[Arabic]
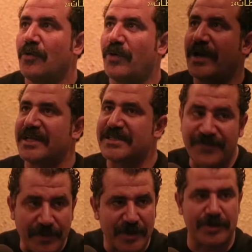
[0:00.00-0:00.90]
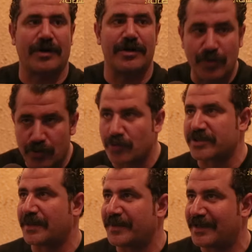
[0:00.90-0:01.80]
وانا نازل في المطارات دكتور
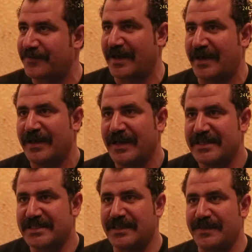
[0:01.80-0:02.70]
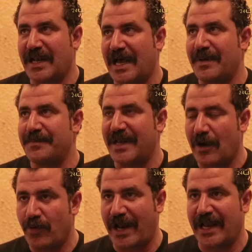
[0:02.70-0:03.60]
سمير فحسيت ان العمل من
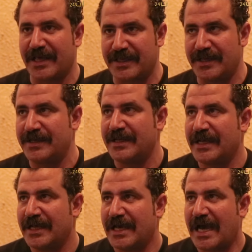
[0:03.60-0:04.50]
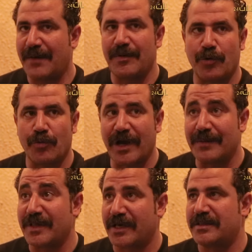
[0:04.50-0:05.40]
اول حلقتين عامل برومه
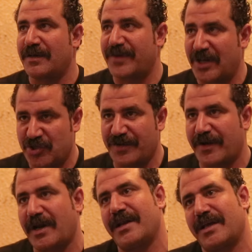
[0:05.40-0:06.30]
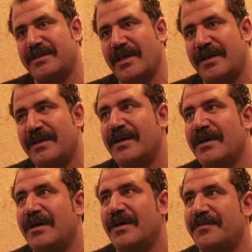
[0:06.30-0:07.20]
جامده جدا فرق شيء فرحني جدا
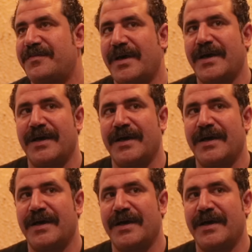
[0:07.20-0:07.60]
ف